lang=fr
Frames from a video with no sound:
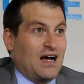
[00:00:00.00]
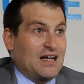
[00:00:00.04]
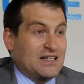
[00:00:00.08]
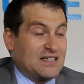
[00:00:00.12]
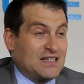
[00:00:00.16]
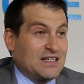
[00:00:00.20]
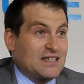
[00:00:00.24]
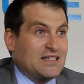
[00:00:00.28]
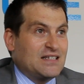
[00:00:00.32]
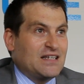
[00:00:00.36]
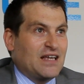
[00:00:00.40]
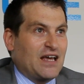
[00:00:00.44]

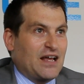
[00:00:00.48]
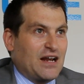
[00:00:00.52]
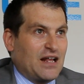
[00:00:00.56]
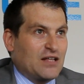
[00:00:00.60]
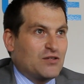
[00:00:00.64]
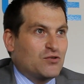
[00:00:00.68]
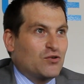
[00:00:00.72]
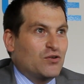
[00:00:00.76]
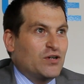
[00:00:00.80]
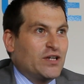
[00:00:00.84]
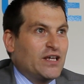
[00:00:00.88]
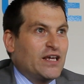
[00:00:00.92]
Assister à
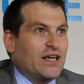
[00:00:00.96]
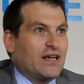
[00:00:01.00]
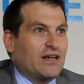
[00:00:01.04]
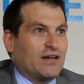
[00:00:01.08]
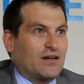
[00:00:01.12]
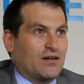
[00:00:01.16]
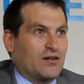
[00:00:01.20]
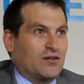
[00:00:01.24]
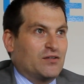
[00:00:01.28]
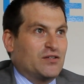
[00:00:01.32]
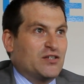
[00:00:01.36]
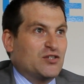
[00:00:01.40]

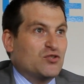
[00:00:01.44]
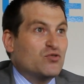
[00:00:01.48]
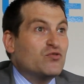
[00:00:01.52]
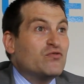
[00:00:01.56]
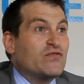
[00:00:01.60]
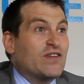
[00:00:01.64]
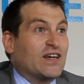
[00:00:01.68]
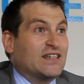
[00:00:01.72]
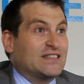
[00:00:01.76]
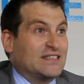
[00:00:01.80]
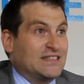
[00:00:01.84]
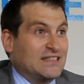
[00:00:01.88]
l'atelier euh, des
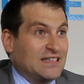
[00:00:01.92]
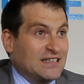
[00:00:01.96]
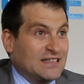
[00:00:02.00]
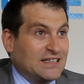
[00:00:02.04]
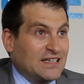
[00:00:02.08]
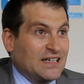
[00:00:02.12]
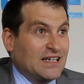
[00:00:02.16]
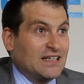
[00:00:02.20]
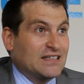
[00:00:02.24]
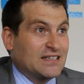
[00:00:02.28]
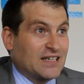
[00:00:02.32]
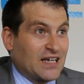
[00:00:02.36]
universités
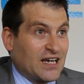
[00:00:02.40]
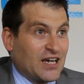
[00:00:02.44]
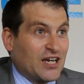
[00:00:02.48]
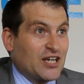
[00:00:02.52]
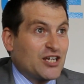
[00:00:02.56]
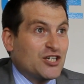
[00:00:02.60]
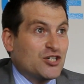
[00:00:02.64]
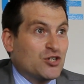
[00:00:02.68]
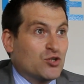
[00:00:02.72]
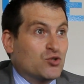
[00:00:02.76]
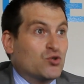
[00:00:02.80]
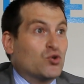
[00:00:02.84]
d'été est très
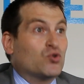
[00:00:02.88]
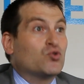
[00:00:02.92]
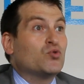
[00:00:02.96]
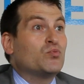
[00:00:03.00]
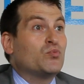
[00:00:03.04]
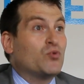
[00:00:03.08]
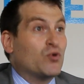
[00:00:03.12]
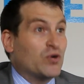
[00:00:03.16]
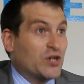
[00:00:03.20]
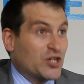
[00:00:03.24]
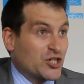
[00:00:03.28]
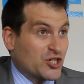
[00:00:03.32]
riche,
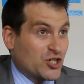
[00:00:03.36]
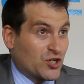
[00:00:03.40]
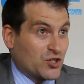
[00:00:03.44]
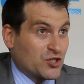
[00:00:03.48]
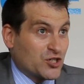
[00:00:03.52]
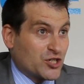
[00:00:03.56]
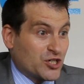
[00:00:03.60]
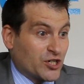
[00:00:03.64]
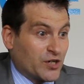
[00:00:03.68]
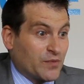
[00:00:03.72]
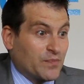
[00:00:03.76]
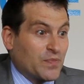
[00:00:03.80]
surtout pour
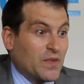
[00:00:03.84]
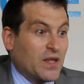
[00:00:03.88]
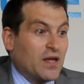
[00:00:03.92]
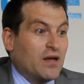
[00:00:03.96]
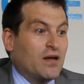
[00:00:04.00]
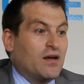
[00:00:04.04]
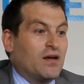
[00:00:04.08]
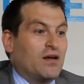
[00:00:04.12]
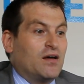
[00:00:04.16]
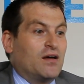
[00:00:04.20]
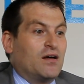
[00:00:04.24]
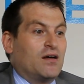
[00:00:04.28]
l'échange.
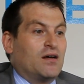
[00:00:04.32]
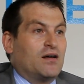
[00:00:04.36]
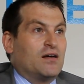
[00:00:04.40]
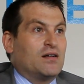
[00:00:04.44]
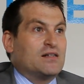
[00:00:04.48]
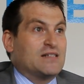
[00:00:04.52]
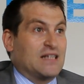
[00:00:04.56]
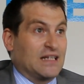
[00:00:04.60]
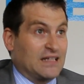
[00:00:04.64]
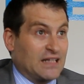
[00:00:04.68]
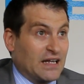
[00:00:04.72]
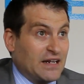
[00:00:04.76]

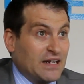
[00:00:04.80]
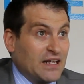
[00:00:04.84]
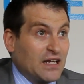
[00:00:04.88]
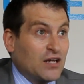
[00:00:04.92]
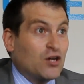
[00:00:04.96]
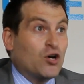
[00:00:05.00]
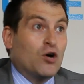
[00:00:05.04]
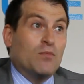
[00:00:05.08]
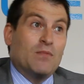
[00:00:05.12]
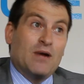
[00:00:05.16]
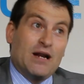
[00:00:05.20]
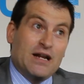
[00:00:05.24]
Cette
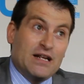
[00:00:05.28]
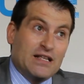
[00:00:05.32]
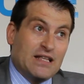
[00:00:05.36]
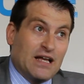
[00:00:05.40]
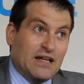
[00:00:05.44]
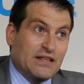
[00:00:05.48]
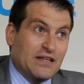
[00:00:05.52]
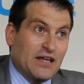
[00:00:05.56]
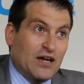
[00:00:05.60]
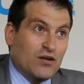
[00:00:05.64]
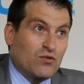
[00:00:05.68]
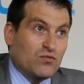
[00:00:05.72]
année, comme l'année
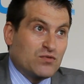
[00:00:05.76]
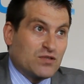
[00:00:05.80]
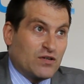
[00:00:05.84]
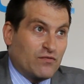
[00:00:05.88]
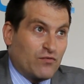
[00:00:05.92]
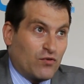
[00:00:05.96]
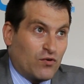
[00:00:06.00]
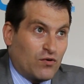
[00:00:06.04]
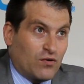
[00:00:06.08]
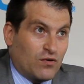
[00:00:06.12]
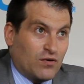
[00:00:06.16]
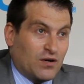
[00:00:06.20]
dernière, nous
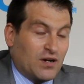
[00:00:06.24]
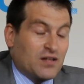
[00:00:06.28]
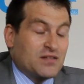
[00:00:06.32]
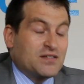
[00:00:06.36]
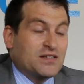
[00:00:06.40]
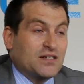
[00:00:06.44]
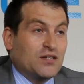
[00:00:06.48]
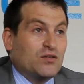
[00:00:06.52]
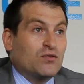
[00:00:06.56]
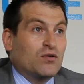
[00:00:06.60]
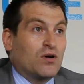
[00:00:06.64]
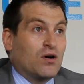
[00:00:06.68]
avons
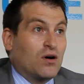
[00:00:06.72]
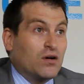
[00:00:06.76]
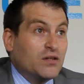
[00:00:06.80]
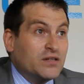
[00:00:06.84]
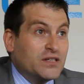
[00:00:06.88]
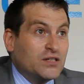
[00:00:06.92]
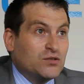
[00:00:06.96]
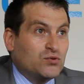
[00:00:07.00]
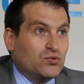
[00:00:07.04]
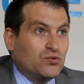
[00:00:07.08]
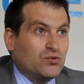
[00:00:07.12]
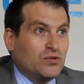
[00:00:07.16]
lancé une
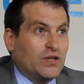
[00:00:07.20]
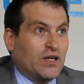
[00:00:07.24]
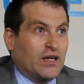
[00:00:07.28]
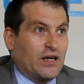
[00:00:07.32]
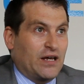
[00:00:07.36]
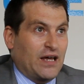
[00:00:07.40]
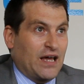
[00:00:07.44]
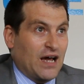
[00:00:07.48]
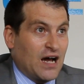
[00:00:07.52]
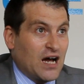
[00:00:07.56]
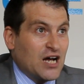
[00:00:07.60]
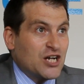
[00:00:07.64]
grande
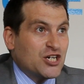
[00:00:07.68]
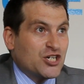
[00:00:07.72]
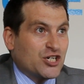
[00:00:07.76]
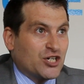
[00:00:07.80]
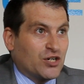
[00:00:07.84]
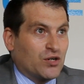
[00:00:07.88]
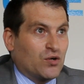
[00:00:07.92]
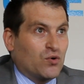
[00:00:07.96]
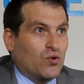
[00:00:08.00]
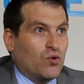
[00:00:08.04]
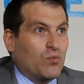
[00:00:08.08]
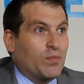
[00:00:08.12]
étude
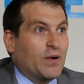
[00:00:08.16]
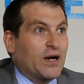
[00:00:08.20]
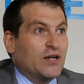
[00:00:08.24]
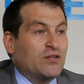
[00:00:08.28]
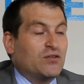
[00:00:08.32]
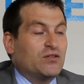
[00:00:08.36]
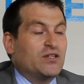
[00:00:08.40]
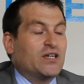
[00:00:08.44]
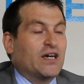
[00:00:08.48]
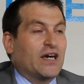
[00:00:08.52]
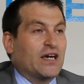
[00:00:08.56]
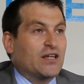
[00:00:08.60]
RH
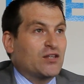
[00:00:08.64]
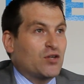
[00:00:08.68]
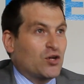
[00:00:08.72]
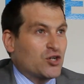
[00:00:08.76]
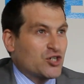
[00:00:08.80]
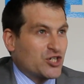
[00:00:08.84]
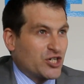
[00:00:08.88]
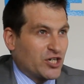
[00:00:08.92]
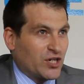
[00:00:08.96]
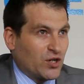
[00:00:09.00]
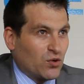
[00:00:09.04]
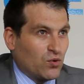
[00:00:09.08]
auprès de
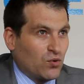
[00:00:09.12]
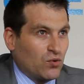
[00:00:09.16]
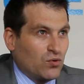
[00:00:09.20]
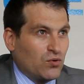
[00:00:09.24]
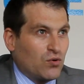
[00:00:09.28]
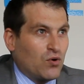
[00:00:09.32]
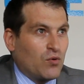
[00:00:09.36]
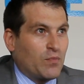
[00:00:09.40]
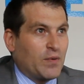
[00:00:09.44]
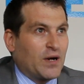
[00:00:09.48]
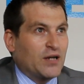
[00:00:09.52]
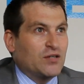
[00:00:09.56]
directeurs généraux,
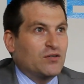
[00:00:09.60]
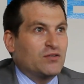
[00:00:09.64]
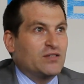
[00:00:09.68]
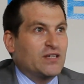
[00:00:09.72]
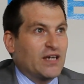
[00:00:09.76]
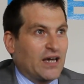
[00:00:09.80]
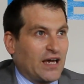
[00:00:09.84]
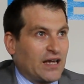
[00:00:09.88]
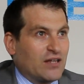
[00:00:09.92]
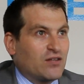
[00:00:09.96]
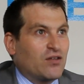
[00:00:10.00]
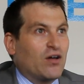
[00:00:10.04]
auprès de
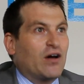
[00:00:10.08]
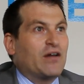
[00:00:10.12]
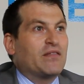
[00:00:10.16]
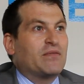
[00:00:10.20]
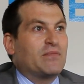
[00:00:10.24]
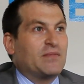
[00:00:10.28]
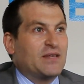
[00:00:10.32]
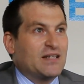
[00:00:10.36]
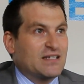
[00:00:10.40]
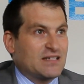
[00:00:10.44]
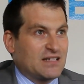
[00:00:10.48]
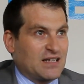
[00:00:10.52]
directeurs
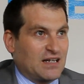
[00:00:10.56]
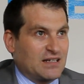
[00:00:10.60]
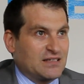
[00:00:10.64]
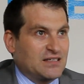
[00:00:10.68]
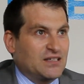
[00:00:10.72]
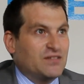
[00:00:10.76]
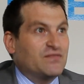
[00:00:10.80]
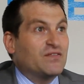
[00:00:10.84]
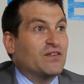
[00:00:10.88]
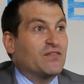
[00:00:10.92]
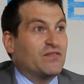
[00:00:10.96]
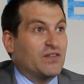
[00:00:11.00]

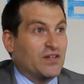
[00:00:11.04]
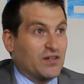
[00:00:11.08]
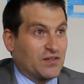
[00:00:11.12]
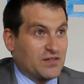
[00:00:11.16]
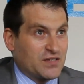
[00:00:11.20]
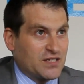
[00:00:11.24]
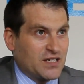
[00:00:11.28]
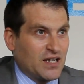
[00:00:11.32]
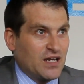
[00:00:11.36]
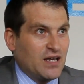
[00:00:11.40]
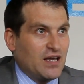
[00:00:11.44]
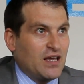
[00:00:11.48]
administratifs et
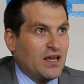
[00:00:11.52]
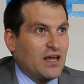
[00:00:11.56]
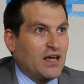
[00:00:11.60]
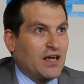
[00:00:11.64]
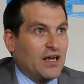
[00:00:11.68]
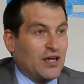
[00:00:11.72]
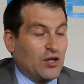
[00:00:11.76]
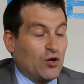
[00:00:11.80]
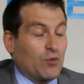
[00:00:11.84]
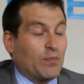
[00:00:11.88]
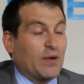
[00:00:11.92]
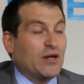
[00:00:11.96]
financiers
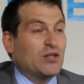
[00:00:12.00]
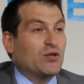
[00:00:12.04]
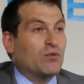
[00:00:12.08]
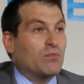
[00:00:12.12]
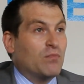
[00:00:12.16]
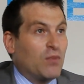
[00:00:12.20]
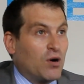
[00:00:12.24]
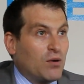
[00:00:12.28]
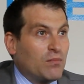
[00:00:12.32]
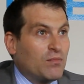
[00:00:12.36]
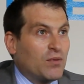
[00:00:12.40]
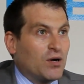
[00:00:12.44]
et auprès de
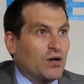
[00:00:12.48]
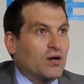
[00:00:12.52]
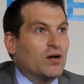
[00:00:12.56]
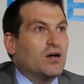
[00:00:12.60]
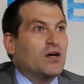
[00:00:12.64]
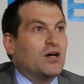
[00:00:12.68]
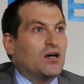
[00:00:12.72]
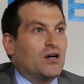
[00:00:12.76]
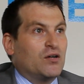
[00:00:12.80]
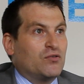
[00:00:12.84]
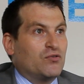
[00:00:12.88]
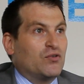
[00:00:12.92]
membres
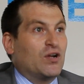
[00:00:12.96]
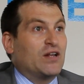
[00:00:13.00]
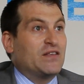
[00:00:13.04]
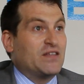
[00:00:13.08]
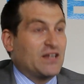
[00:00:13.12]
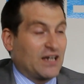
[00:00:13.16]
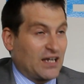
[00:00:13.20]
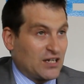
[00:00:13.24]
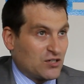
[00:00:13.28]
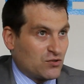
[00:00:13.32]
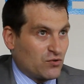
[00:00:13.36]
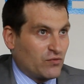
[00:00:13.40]
de la
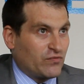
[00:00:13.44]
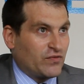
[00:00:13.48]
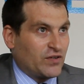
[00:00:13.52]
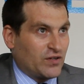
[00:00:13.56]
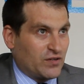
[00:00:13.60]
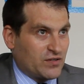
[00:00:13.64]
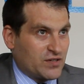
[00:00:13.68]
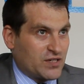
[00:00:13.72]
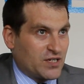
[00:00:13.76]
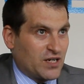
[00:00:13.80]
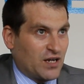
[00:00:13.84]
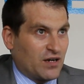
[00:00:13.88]
direction
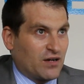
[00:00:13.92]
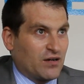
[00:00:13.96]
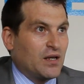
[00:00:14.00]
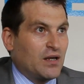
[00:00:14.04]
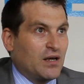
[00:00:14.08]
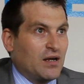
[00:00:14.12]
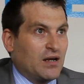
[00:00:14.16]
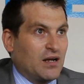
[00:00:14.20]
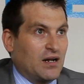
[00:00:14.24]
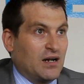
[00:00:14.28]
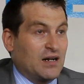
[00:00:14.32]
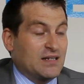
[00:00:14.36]
financière.
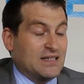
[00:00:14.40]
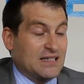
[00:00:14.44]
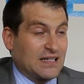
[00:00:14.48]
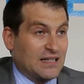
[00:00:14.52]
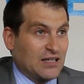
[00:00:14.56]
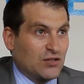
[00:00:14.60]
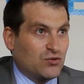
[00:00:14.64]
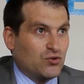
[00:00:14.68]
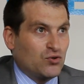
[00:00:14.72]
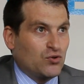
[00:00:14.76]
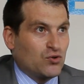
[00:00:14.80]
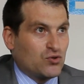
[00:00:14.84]

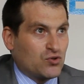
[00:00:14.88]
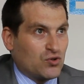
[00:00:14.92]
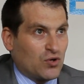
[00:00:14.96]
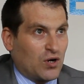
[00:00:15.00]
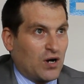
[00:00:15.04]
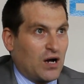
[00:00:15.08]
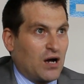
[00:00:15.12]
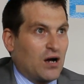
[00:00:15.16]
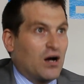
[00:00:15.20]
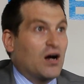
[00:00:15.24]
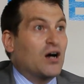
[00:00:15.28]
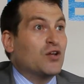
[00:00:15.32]
Cette étude
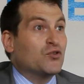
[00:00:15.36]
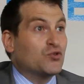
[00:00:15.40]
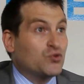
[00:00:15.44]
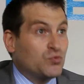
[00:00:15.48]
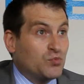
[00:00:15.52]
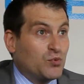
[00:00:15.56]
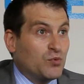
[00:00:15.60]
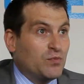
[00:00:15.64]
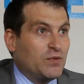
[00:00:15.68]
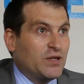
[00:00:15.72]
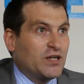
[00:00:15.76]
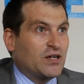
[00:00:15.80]
sera
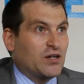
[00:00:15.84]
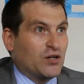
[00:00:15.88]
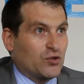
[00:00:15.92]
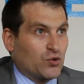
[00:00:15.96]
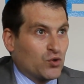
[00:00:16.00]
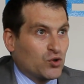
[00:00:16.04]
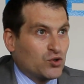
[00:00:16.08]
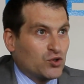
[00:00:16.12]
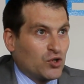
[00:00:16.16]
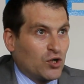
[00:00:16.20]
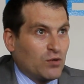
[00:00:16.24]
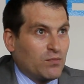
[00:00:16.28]
rendue publique
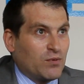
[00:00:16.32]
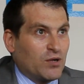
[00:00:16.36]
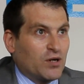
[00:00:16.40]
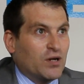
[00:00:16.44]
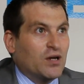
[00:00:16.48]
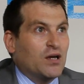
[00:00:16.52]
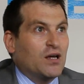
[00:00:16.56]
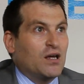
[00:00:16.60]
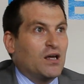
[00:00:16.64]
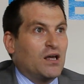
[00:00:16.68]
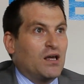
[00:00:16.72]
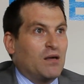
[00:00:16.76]
en
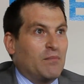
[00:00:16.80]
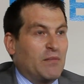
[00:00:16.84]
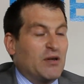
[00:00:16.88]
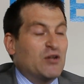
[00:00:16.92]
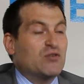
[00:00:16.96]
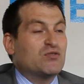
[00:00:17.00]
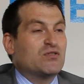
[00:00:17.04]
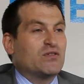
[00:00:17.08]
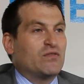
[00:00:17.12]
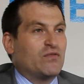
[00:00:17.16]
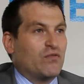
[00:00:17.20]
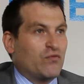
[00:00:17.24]
octobre, mais
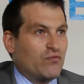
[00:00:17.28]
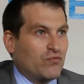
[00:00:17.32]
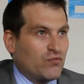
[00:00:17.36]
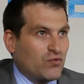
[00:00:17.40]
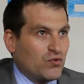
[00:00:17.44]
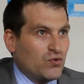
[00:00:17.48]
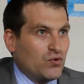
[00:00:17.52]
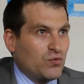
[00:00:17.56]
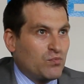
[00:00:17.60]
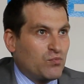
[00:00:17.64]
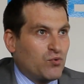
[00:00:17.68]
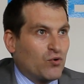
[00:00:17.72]
nous avons
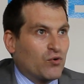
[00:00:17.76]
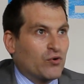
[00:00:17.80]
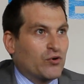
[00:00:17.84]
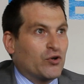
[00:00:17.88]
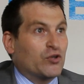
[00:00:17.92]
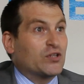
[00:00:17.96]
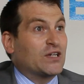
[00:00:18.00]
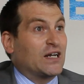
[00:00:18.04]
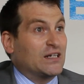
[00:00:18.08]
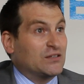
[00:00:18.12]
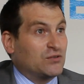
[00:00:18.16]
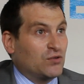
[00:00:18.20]
voulu pour
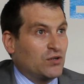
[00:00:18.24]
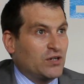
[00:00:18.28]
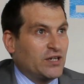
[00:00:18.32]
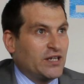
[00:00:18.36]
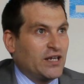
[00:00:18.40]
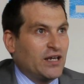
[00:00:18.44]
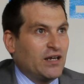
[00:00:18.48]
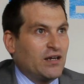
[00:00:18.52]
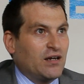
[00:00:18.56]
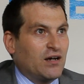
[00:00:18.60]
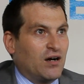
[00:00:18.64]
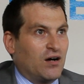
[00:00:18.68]
notre
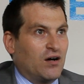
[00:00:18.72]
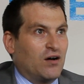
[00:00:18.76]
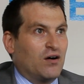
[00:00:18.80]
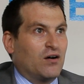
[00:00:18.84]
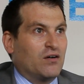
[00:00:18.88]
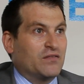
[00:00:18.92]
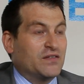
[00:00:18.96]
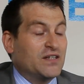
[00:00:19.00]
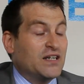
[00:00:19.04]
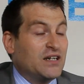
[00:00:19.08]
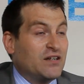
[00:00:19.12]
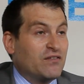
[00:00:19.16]
atelier
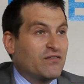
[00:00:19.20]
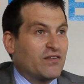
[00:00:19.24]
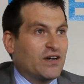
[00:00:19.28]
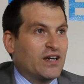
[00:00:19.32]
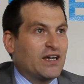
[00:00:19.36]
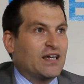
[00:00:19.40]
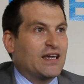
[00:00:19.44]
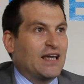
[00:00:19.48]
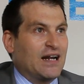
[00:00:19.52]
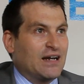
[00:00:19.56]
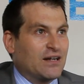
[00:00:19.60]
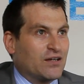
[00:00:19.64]
en
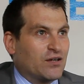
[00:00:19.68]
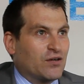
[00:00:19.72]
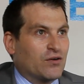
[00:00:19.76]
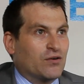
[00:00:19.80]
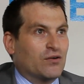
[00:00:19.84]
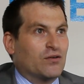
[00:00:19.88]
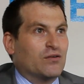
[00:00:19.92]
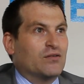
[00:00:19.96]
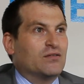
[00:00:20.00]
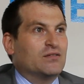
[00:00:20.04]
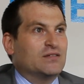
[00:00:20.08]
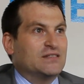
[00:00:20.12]
délivrer
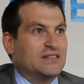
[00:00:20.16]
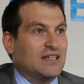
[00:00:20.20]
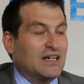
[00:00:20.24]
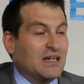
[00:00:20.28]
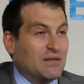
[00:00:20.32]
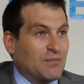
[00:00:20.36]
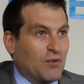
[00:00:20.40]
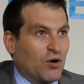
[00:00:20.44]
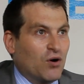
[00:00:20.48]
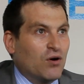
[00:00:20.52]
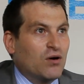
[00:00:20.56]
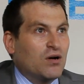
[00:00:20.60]
quelques
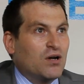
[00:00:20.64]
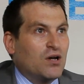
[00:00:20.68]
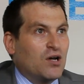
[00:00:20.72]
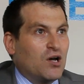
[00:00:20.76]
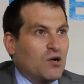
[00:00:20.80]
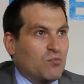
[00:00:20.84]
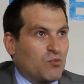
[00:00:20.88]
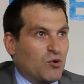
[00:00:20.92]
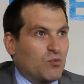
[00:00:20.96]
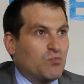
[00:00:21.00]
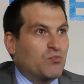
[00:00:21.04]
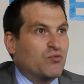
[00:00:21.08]
éléments
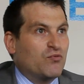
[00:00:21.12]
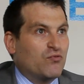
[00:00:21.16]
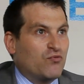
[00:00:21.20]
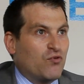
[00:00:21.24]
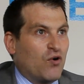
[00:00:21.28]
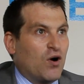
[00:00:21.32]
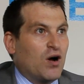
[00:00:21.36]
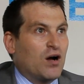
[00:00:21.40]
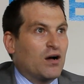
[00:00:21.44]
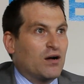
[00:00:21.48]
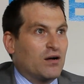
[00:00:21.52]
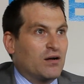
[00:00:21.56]
pour
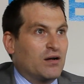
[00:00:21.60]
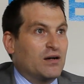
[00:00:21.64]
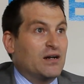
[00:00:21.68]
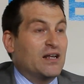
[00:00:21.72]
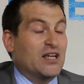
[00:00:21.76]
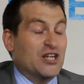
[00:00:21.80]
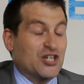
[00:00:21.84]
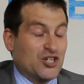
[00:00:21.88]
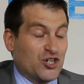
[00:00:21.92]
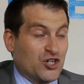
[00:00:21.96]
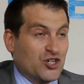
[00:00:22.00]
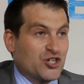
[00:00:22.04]
pouvoir euh,
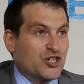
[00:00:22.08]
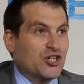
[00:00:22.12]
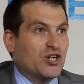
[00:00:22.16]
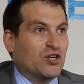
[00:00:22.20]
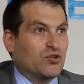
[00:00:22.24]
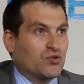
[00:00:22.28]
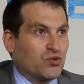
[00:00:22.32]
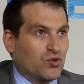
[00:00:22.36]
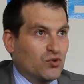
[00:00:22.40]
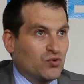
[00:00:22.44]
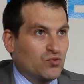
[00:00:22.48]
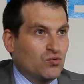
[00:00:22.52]
échanger
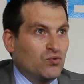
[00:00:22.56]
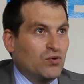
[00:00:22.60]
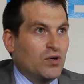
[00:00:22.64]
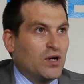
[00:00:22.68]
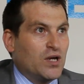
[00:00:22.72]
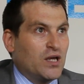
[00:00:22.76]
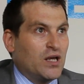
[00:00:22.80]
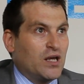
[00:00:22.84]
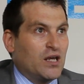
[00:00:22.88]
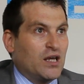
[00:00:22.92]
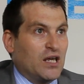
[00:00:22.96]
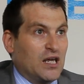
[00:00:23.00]
entre nous
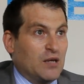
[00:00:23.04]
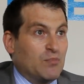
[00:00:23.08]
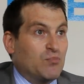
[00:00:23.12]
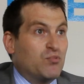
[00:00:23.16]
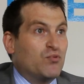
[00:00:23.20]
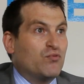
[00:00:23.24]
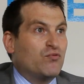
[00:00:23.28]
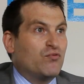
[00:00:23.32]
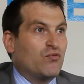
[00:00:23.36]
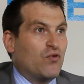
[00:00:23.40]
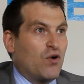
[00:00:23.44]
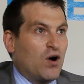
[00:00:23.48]
et
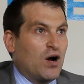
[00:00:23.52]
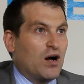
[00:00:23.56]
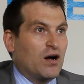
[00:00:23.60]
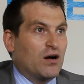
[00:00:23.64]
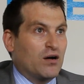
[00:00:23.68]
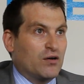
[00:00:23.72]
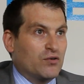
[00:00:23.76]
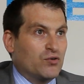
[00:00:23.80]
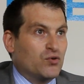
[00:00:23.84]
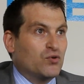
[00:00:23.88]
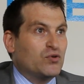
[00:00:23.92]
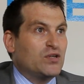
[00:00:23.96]

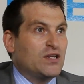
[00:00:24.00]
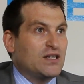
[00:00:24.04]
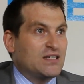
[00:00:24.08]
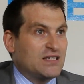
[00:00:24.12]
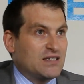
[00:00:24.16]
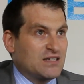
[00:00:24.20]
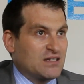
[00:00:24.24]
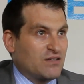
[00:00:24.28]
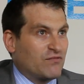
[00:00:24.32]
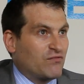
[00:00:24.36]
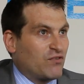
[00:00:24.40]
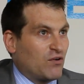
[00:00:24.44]
pouvoir donner
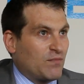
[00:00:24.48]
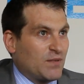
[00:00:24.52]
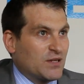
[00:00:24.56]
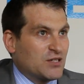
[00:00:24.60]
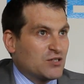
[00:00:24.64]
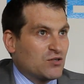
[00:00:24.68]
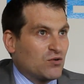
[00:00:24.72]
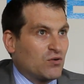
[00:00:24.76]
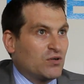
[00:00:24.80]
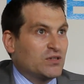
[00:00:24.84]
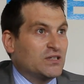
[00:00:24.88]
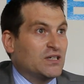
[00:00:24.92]
ces
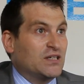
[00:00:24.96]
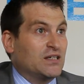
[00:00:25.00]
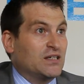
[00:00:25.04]
informations à